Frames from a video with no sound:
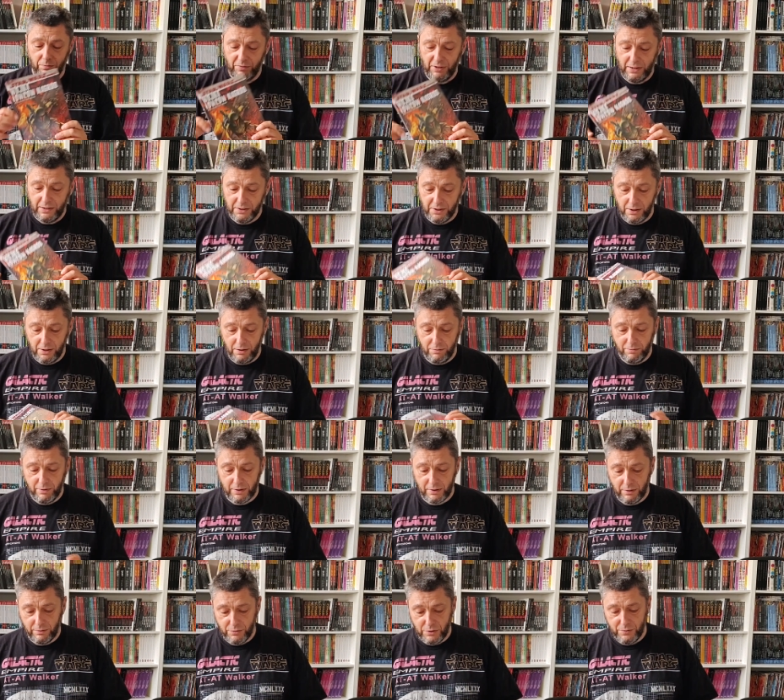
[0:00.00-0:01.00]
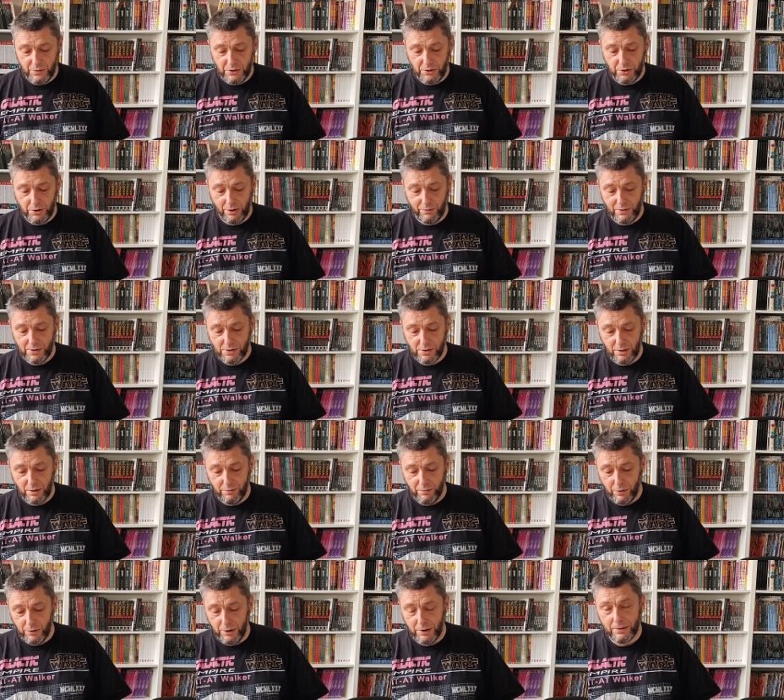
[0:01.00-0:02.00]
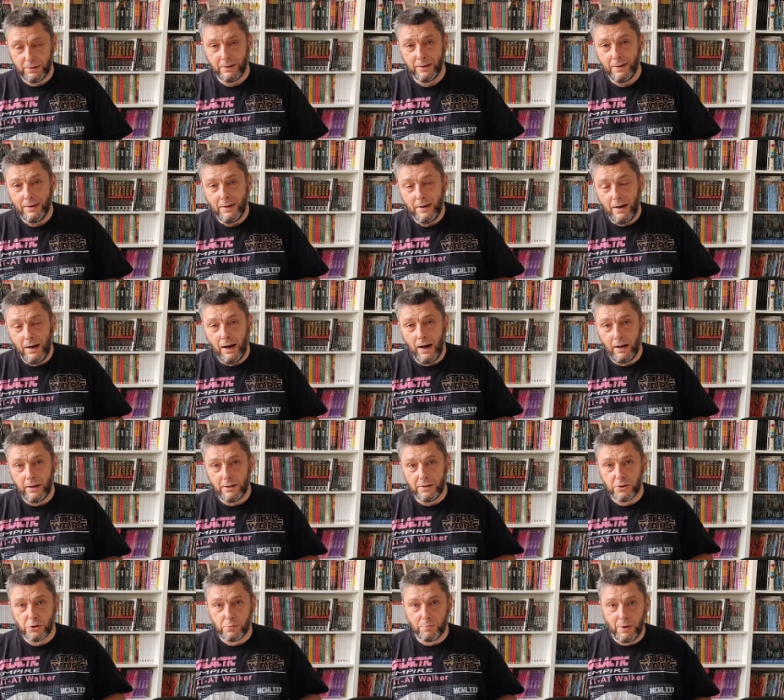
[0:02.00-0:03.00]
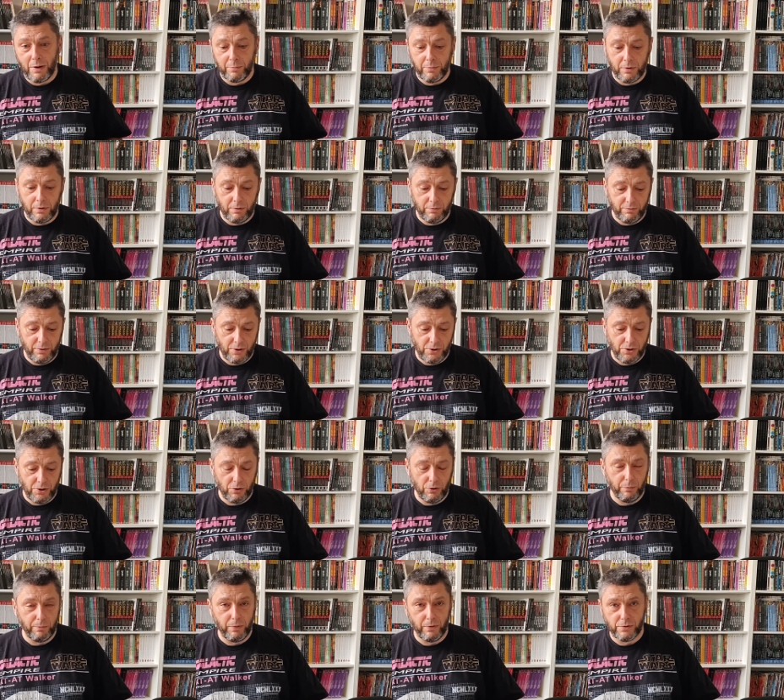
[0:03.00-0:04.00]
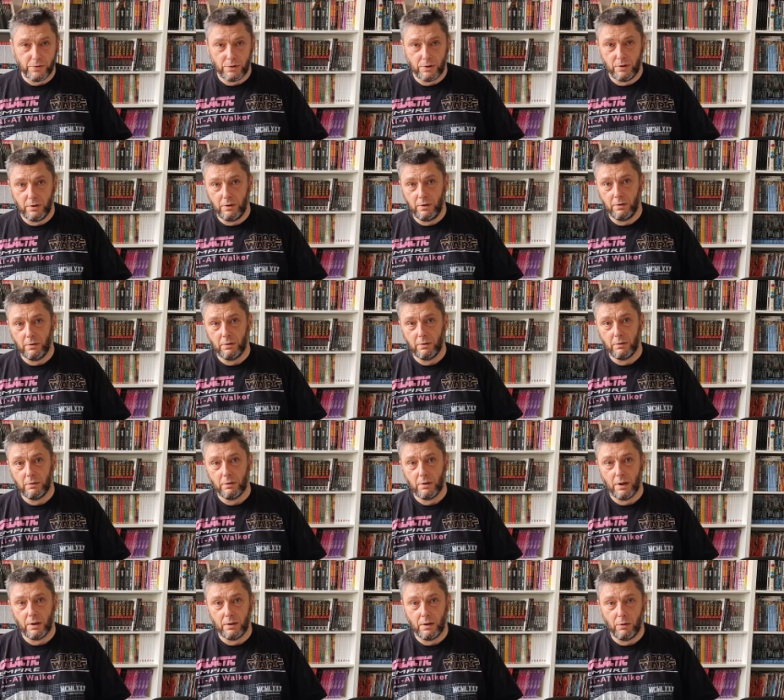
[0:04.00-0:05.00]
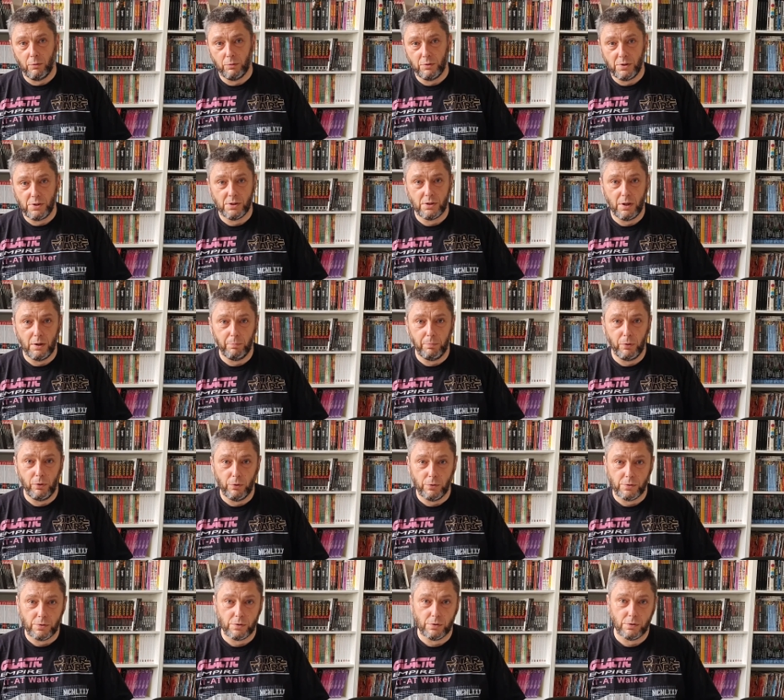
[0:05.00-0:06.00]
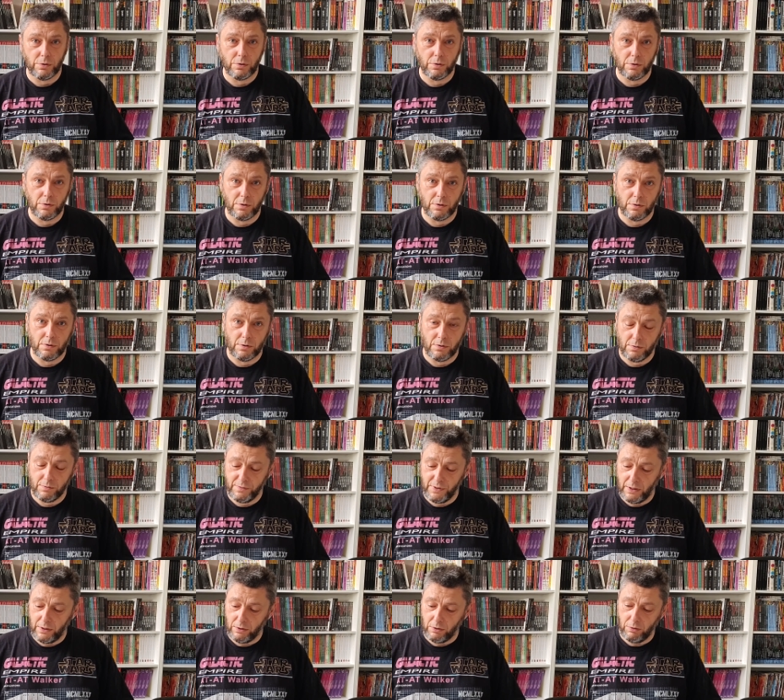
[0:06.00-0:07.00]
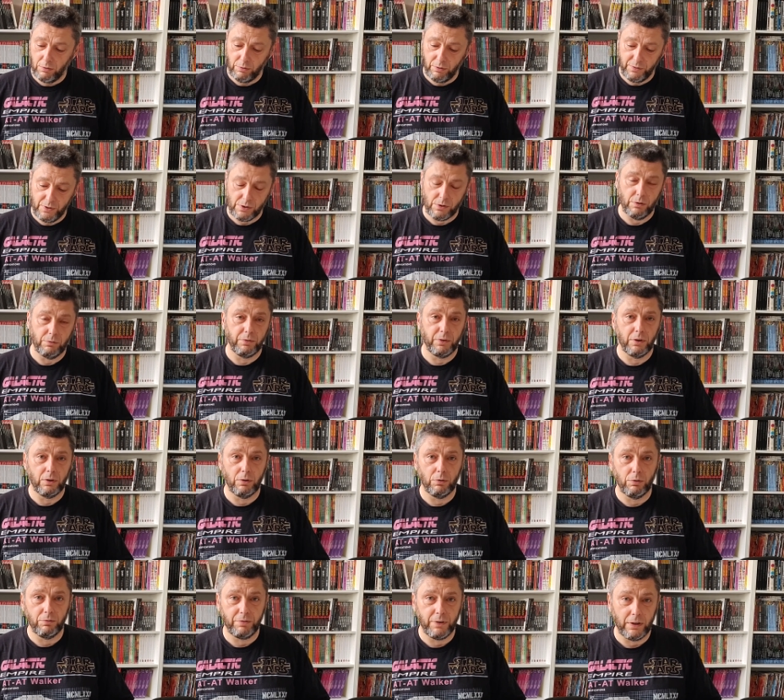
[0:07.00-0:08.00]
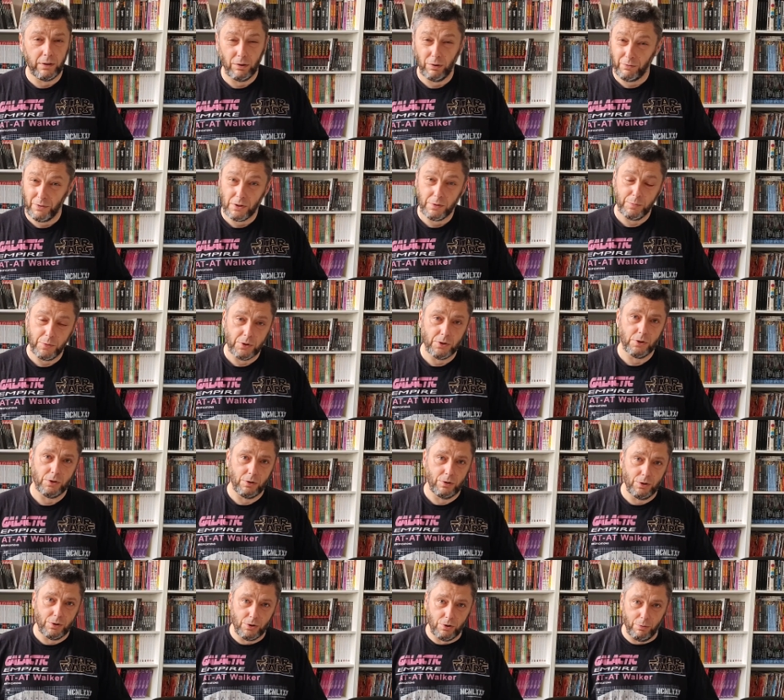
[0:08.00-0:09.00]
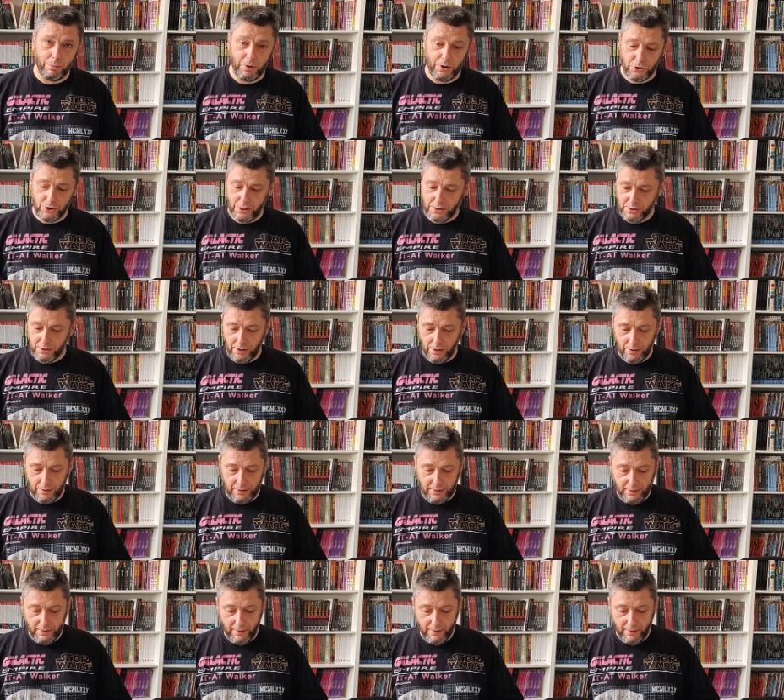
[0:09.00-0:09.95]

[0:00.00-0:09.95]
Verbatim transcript: wielki event w świecie Gwiezdnych Wojen, ale też mamy wejście do Polski e, kanału Disney Plus z wielką gwiezdnowojenną ofertą, więc myślę, że to jest dobry czas na